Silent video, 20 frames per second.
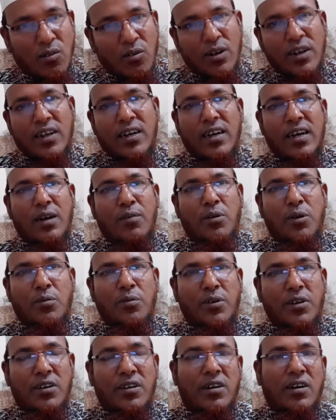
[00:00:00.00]
অনেকেই আবার
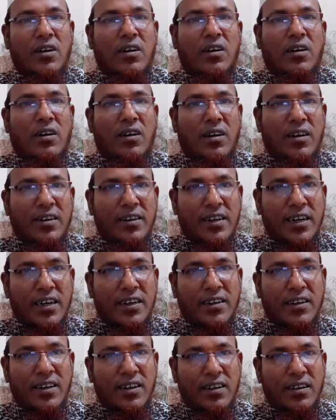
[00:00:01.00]
ফির
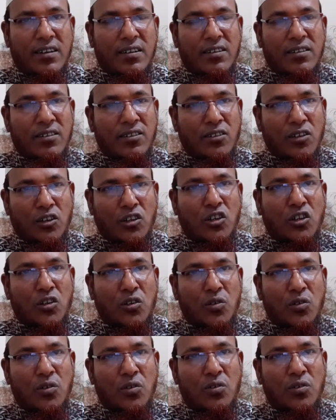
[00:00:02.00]
নেটে যথেষ্ট
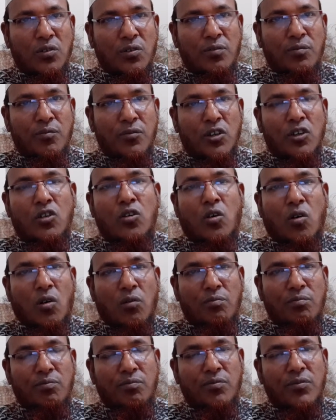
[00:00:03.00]
সরব